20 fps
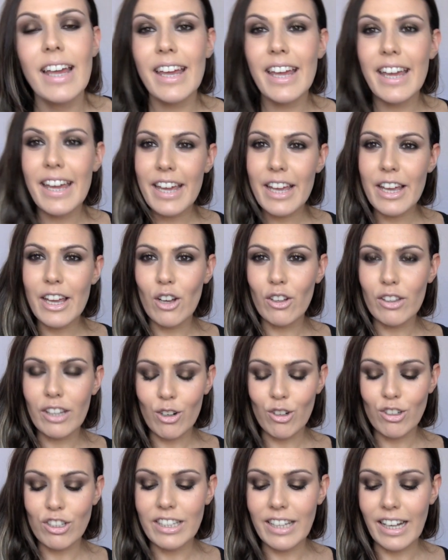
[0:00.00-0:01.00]
Y
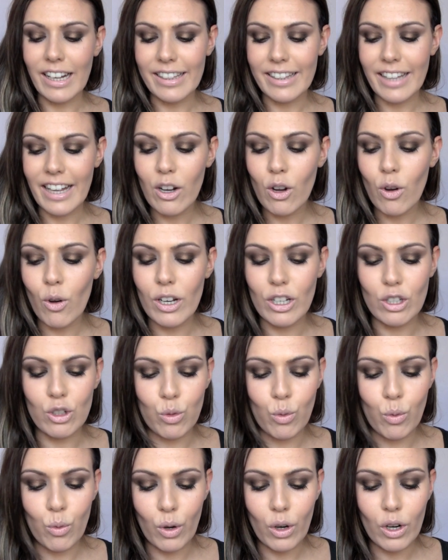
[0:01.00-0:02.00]
otra cosita que tengo
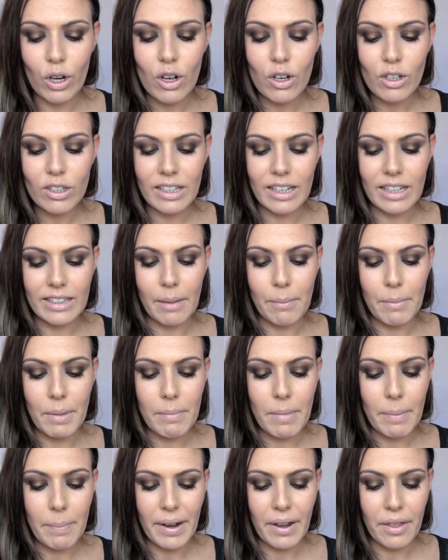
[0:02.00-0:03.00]
es un gloss que
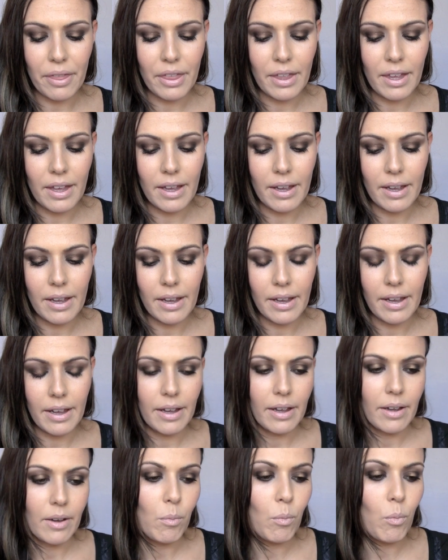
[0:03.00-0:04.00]
también me
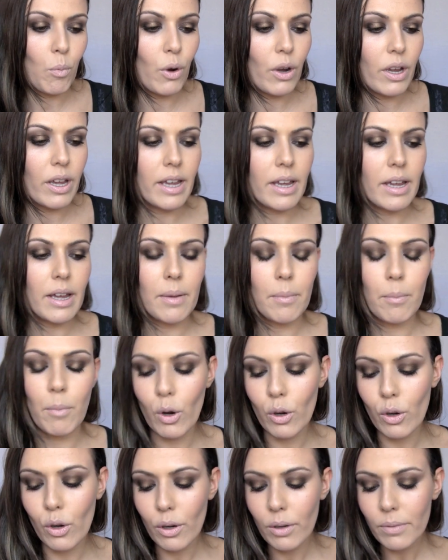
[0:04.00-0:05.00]
parece muy
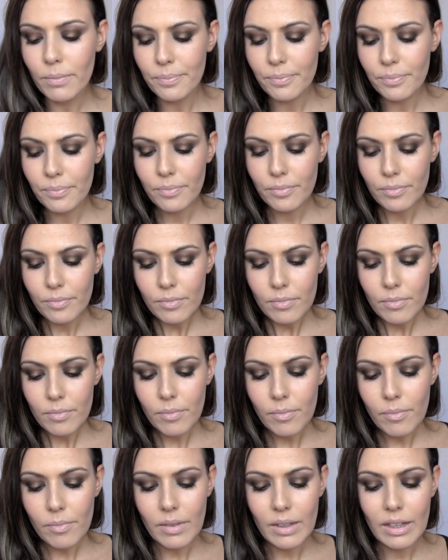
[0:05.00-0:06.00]
mono.
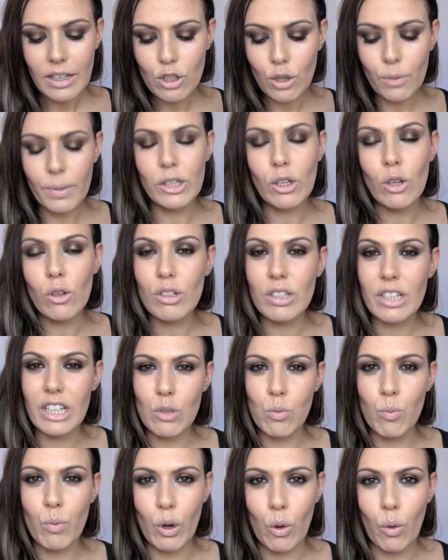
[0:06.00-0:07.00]
Sobre todo es que
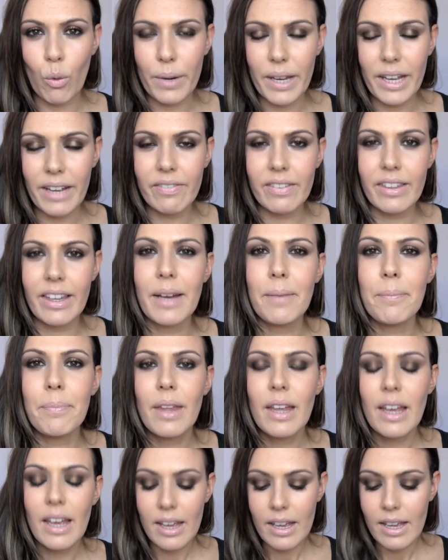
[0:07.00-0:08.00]
es muy cubriente.
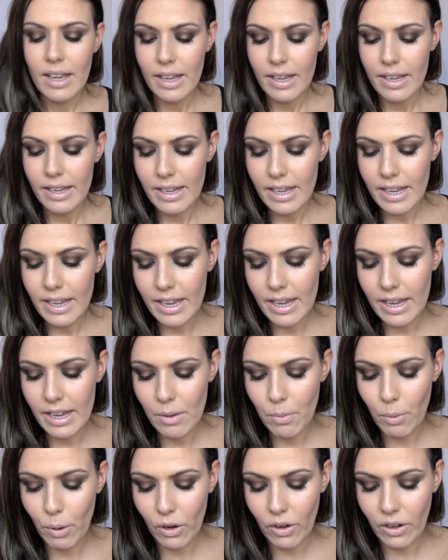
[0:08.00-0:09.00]

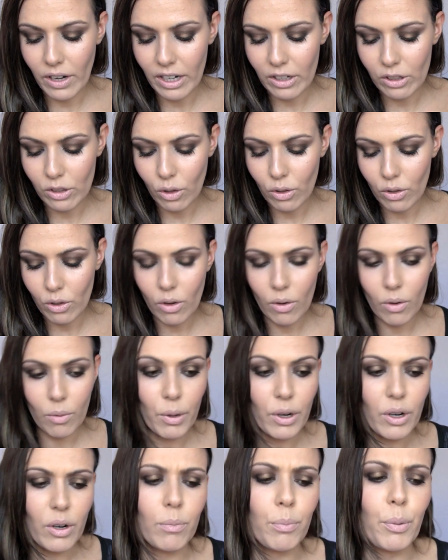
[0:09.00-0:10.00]
Y bueno, en el tono...
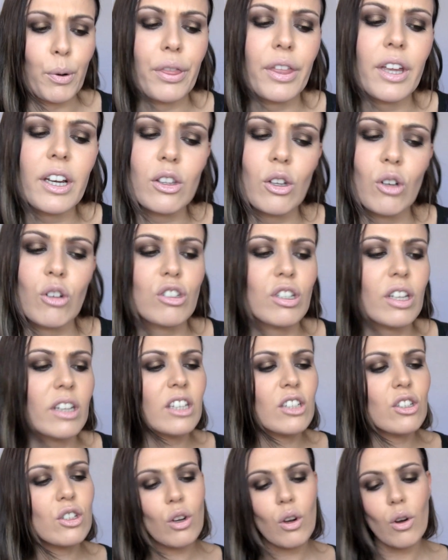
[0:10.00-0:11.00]
Bueno, por cierto, no os he
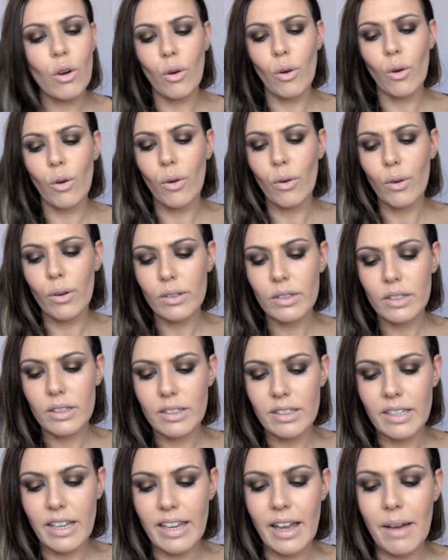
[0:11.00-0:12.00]
dicho...
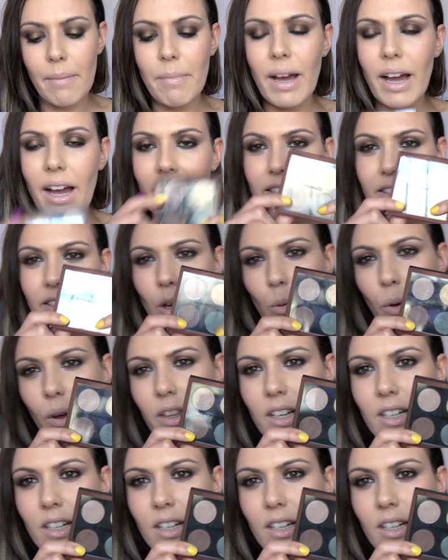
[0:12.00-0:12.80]
Se llama... Este quad